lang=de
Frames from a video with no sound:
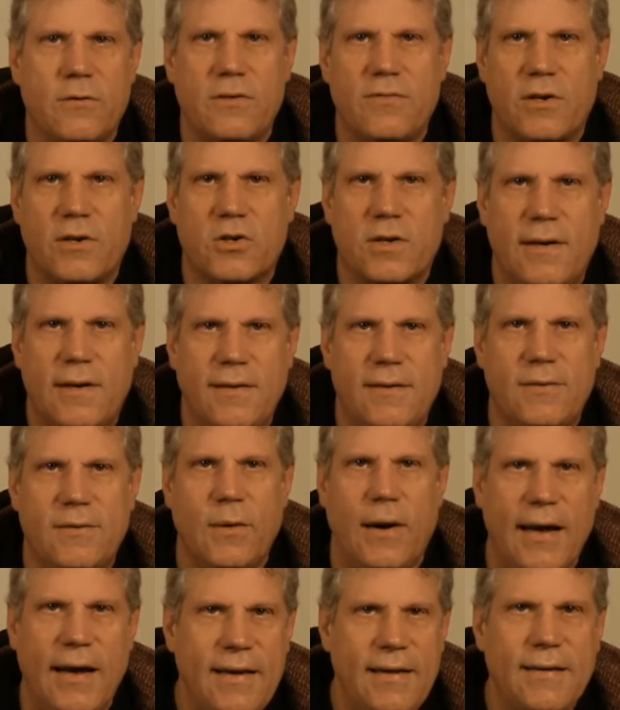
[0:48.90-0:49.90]
wahrscheinlich
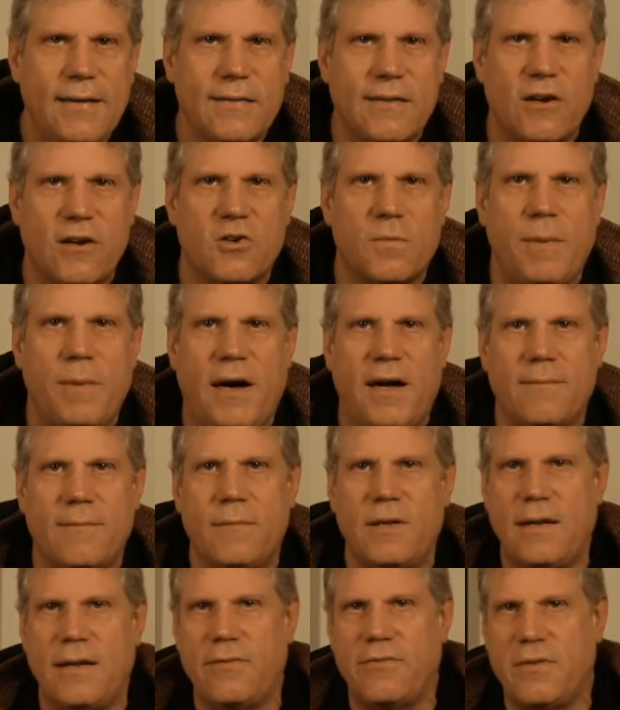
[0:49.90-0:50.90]
so einiges erspart
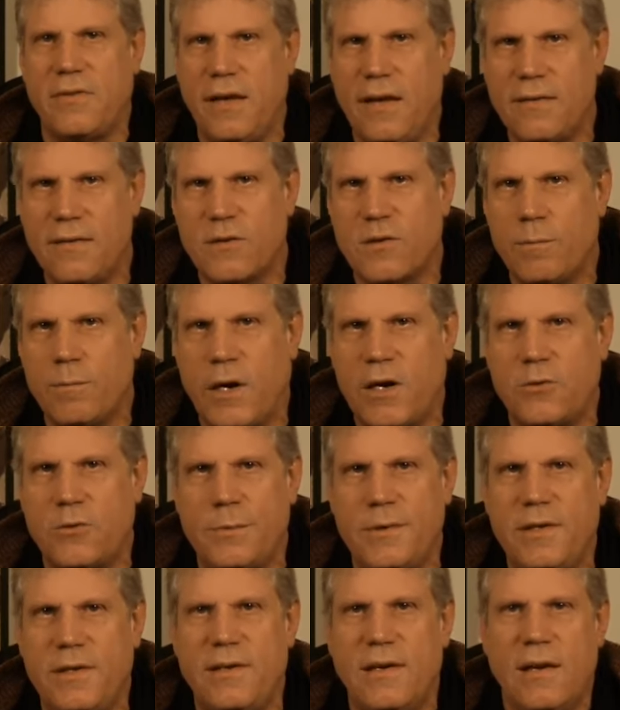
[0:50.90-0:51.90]
mit FTX zum
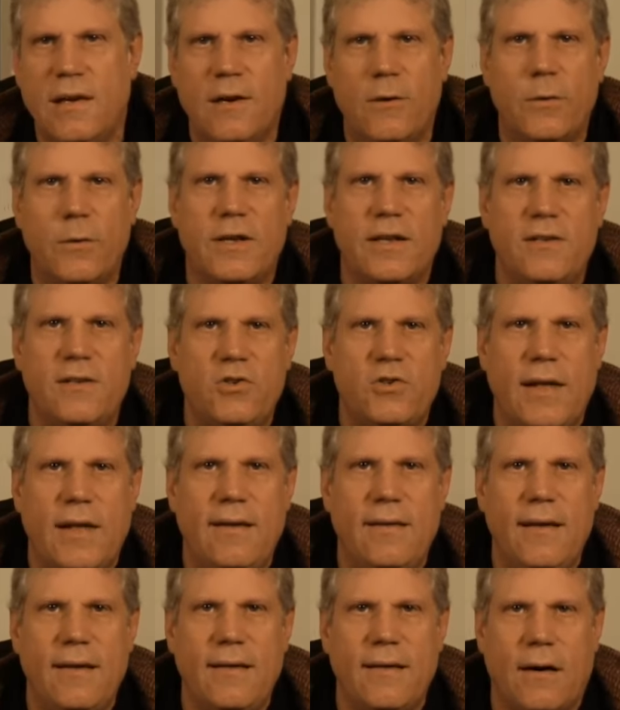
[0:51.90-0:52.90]
Beispiel oder die
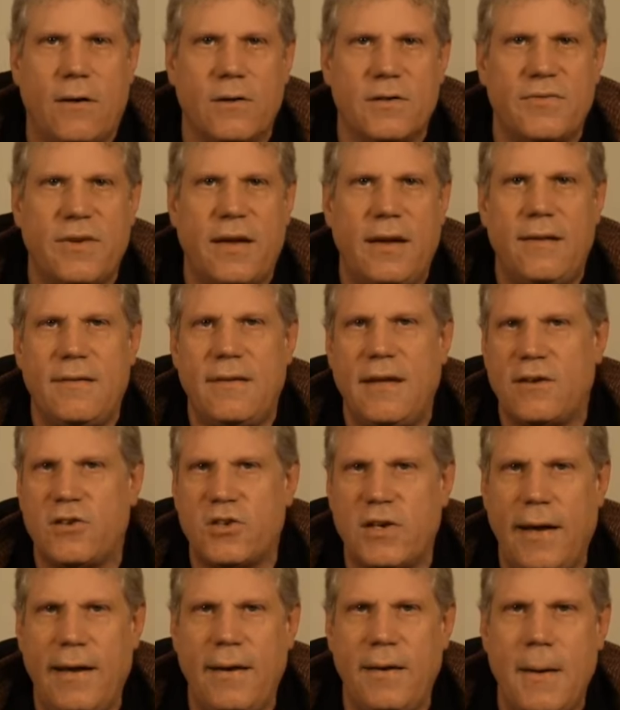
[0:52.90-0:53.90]
ständigen Ausfälle der
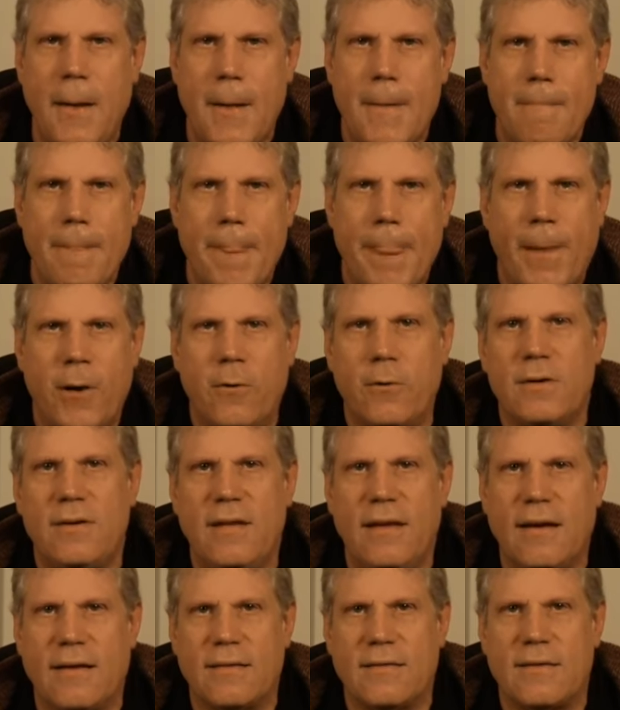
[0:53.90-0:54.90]
Chain und
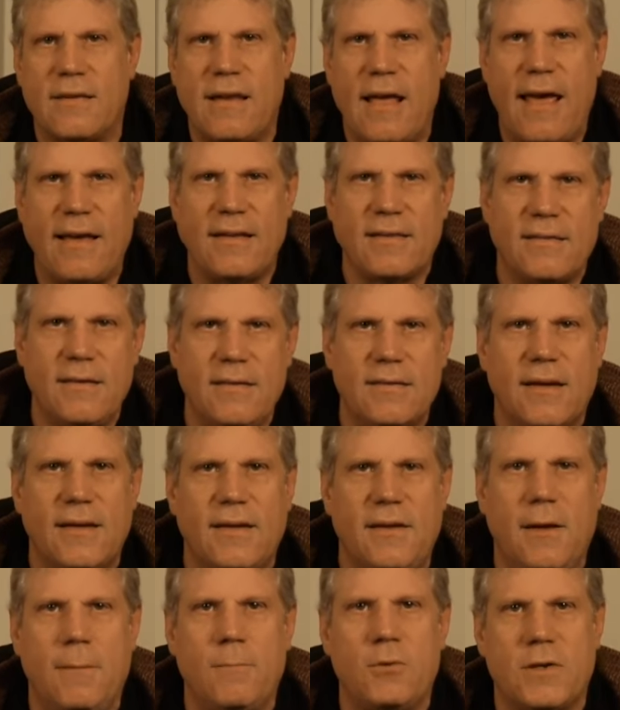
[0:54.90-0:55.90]
die ganzen Hacks, die
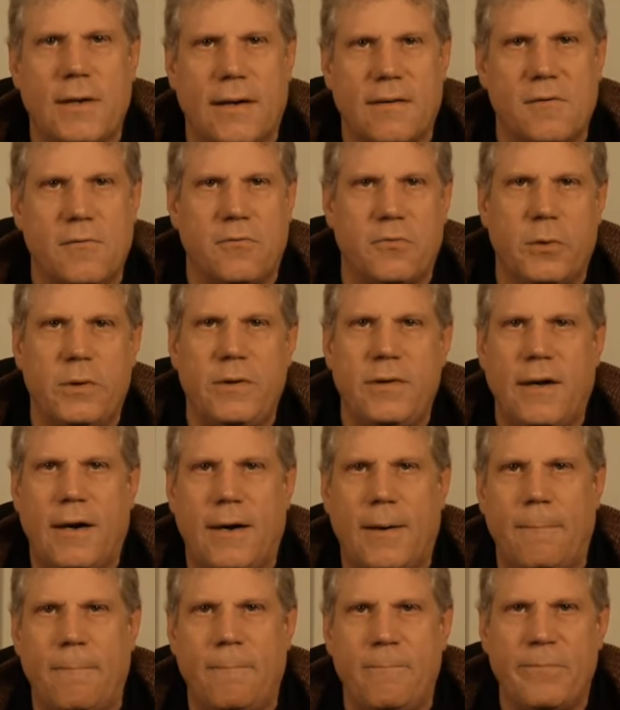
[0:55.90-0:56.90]
seitdem stattgefunden
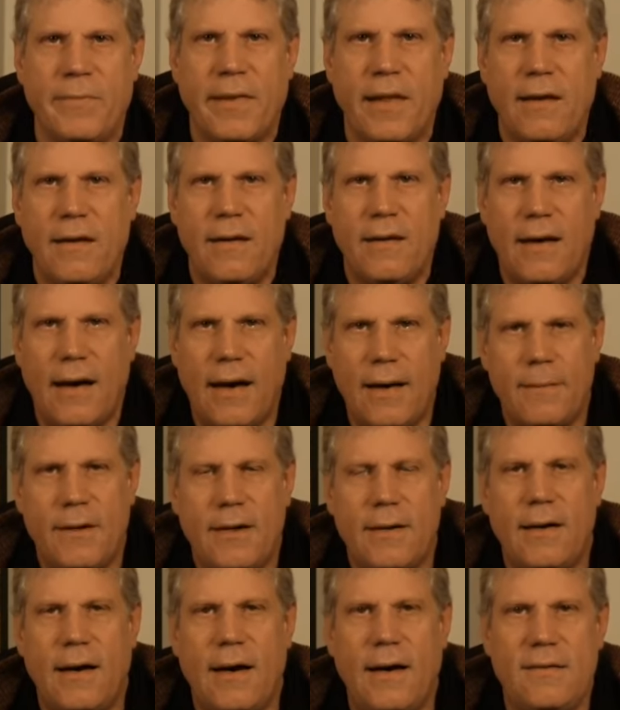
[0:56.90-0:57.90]
haben.
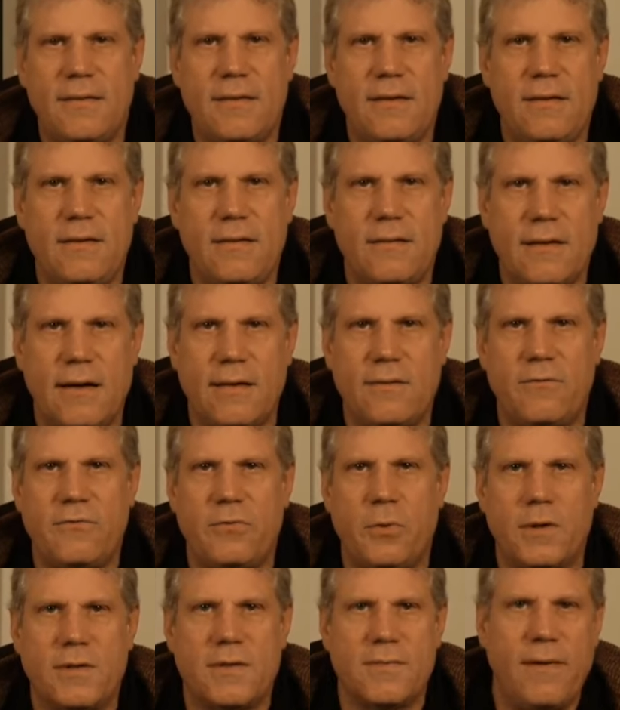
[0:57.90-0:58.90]
Aber als ich dann
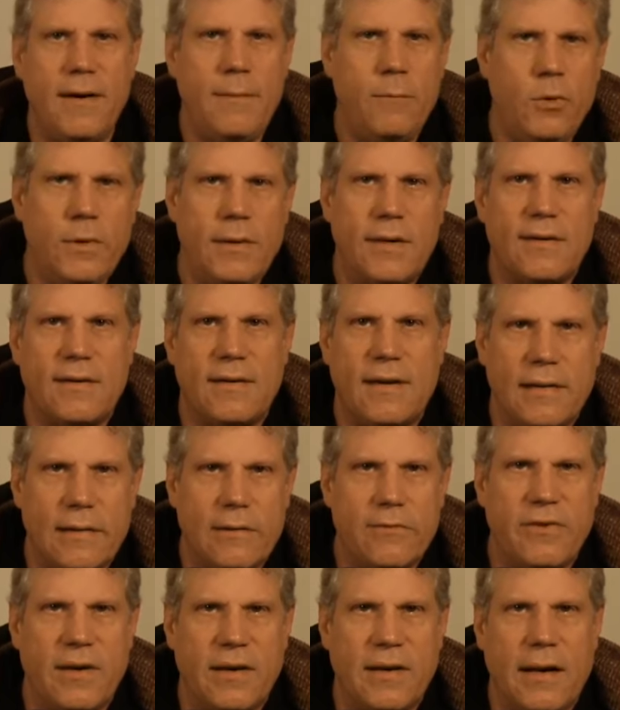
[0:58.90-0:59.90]
vor zwei Monaten
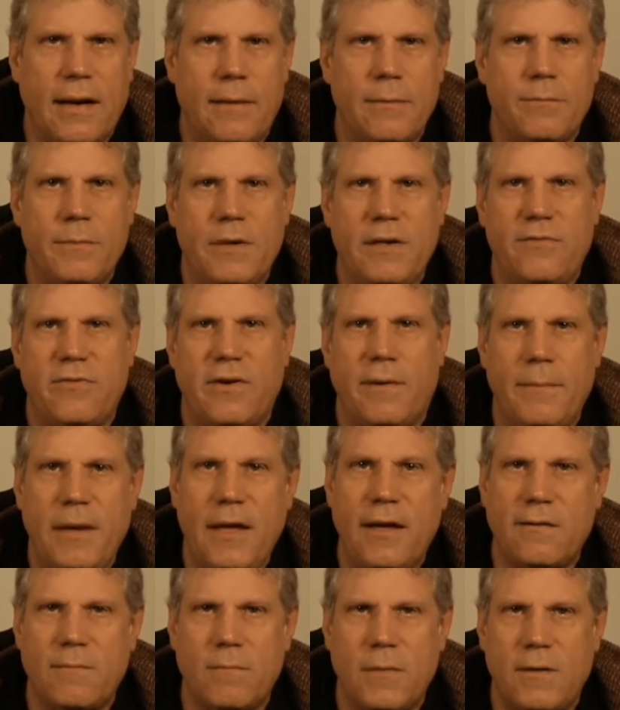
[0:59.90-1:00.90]
angefangen habe, mich
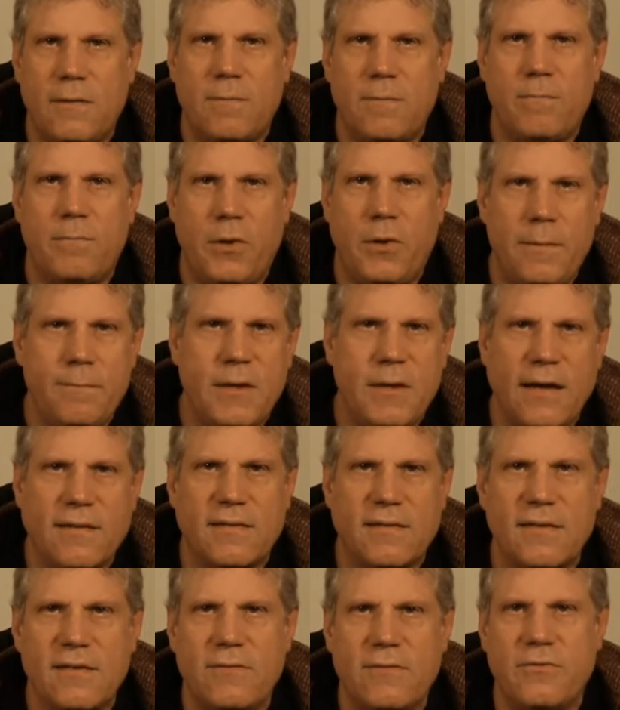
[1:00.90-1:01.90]
vermehrt mit
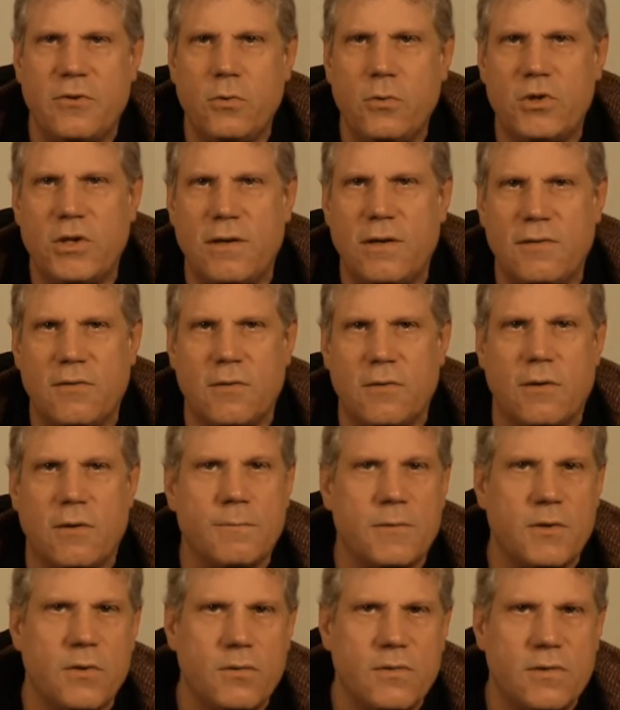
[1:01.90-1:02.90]
Prepdexes, Futures und
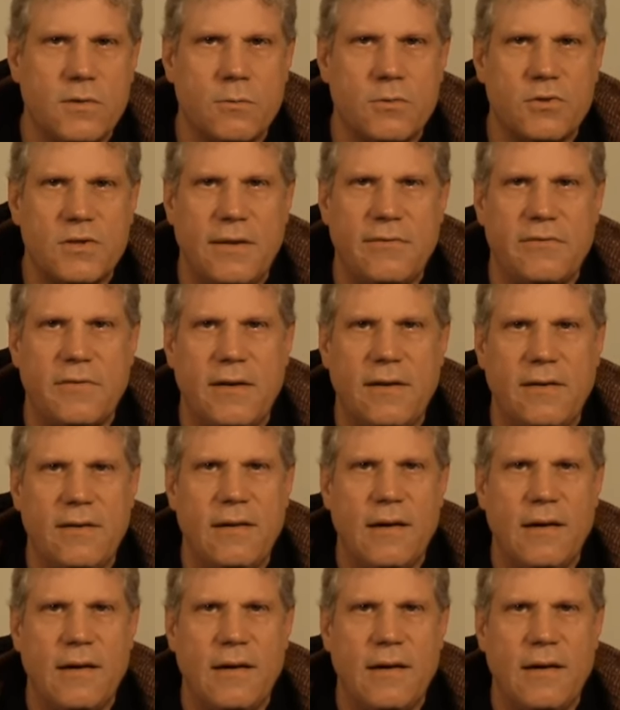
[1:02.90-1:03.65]
Optionen zu beschäftigen,